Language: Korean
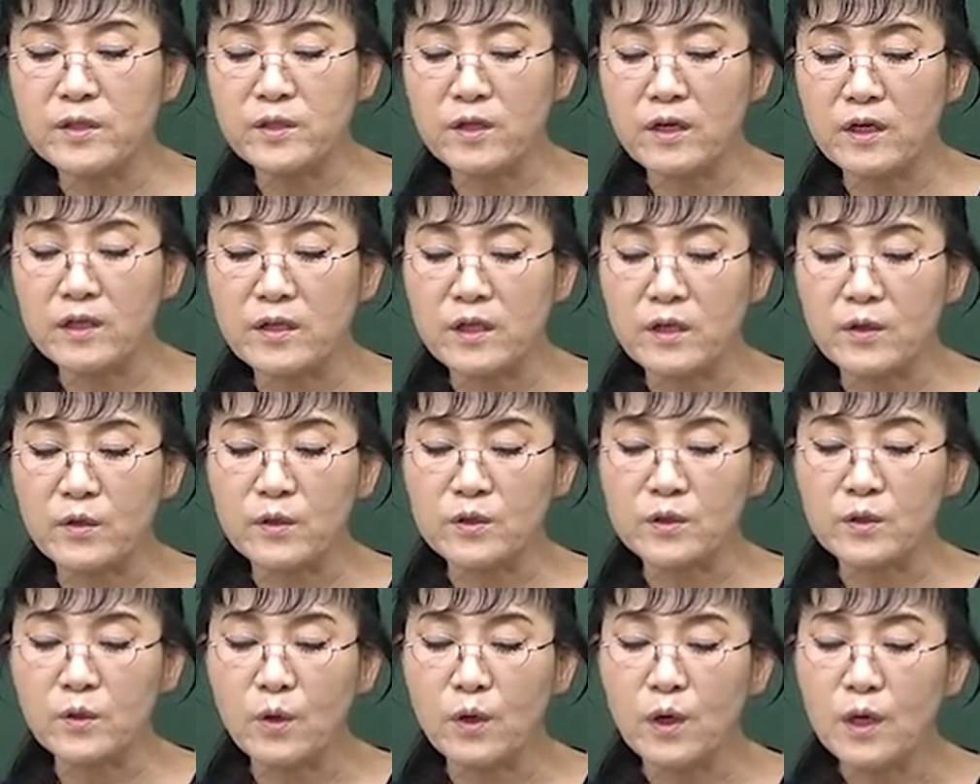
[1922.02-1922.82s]
들어야 되는
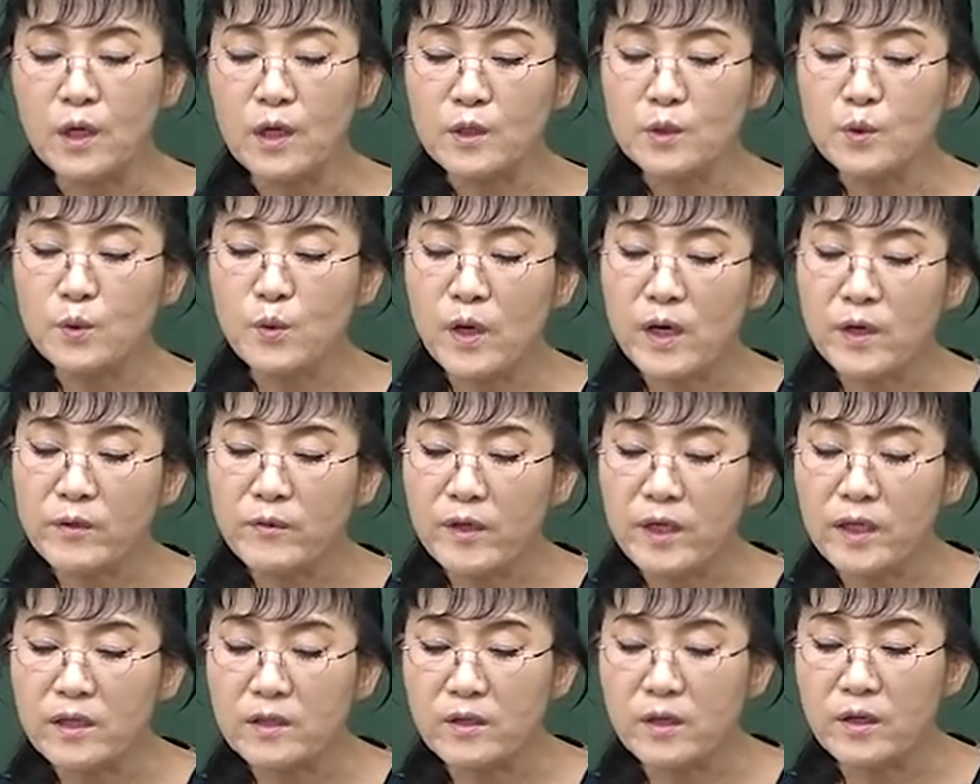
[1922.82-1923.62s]
것이고
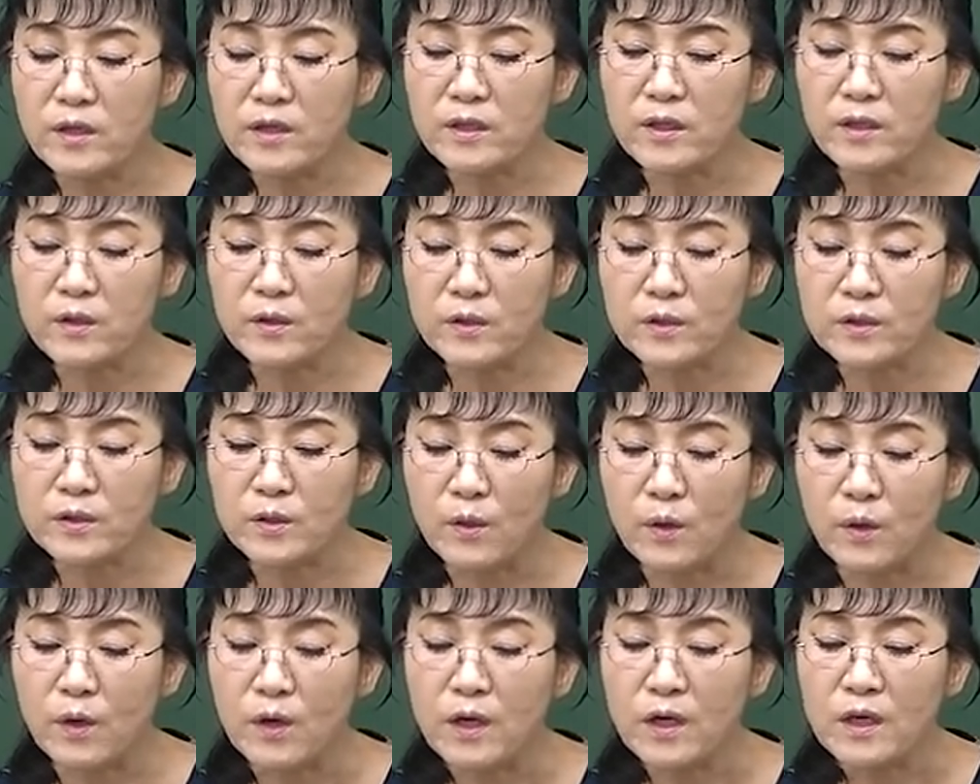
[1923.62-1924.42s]
종합계획 들어야 되는
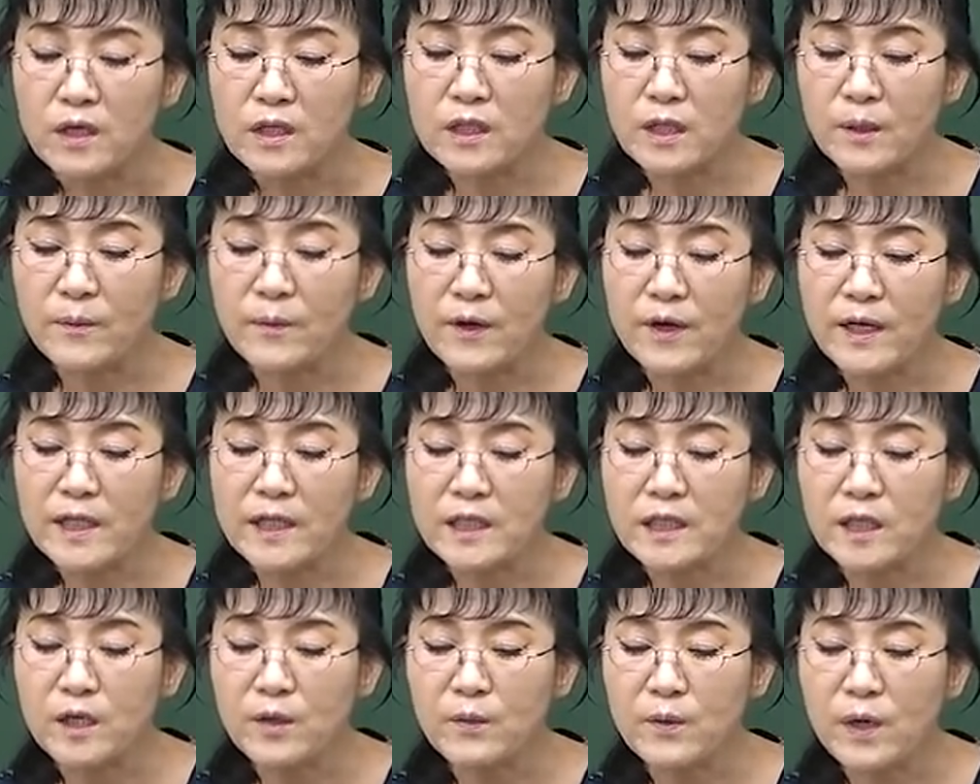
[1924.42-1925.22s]
것이고 그 다음에
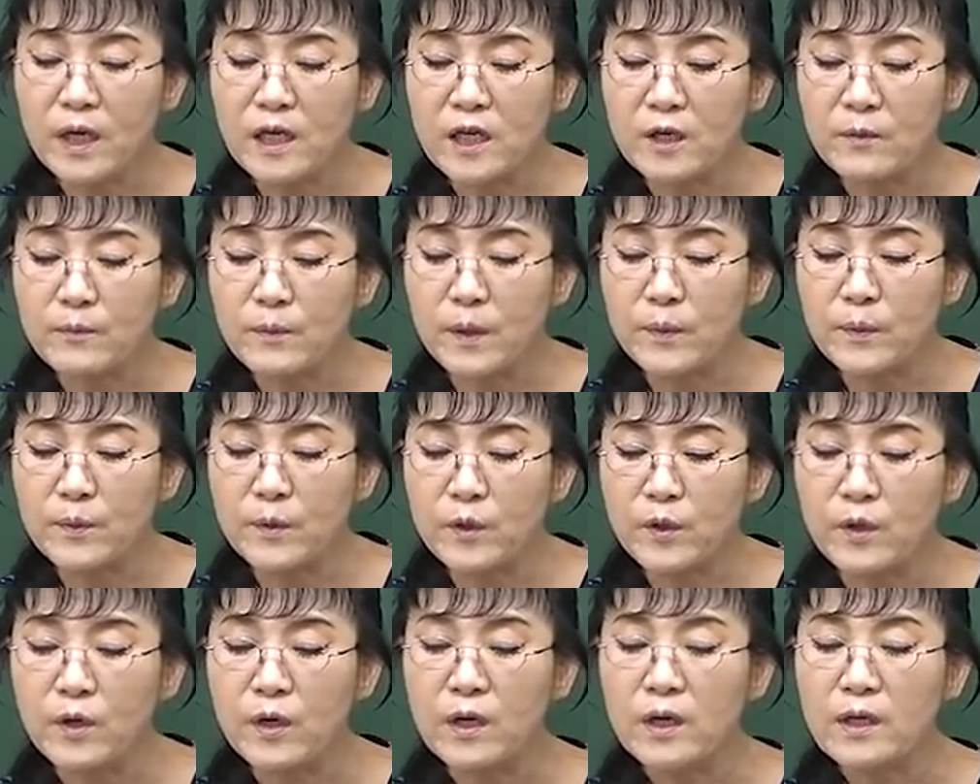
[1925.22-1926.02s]
환경 관련
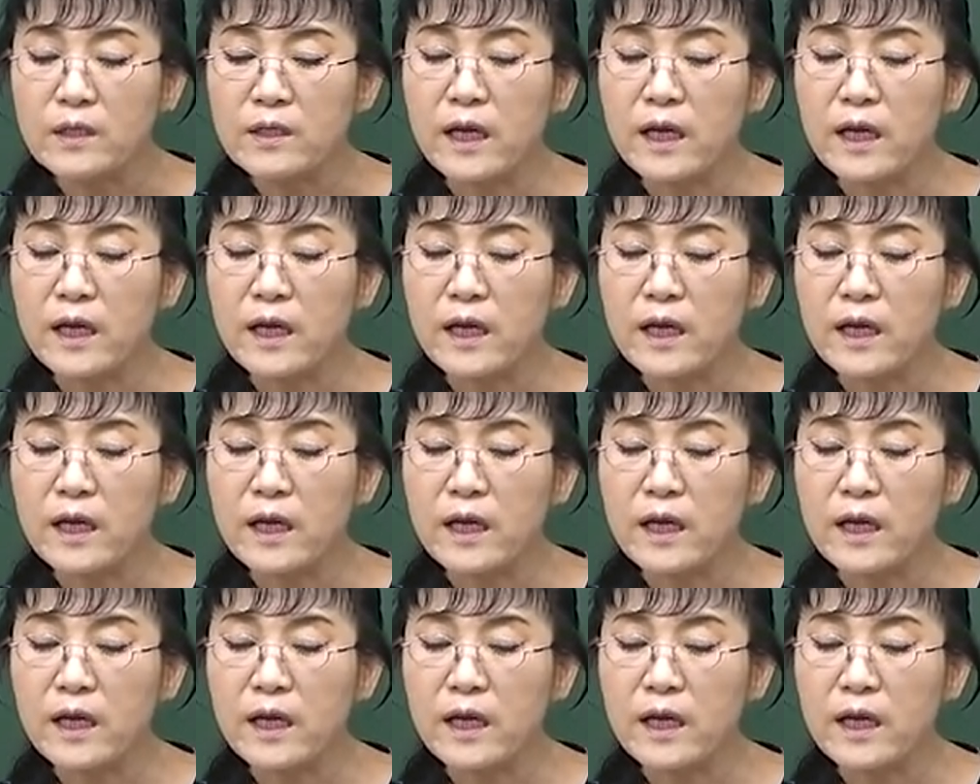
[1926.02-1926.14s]
법규